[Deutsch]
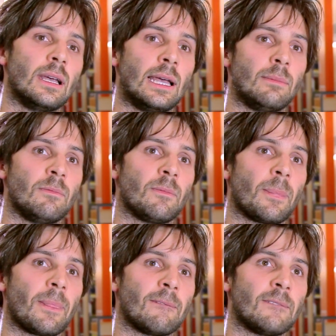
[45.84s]

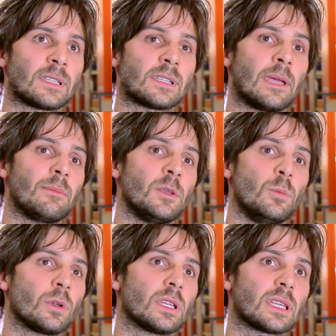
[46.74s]
ähm, was einem die
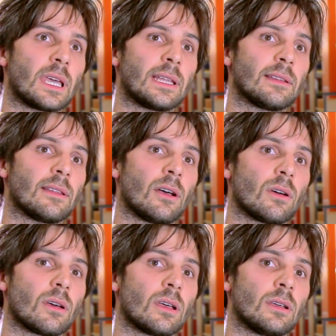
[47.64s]
Möglichkeit
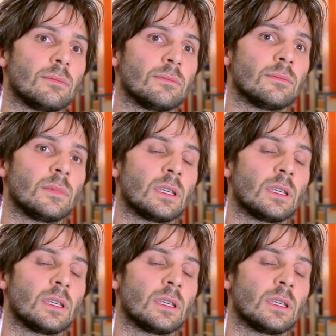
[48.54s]
auch ähm,